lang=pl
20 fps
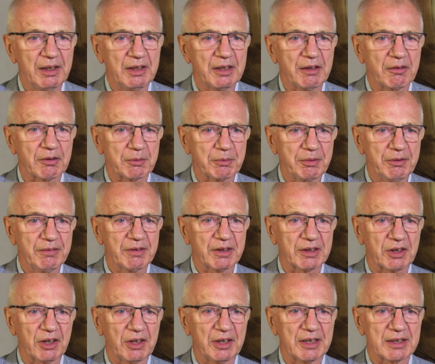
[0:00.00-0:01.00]
Niewątpliwie
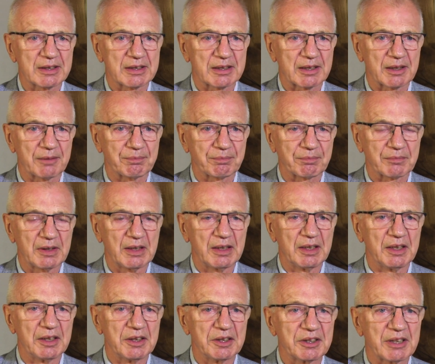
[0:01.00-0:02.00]
to jest
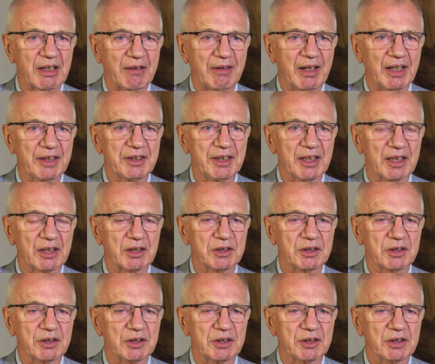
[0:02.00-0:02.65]
e, działanie,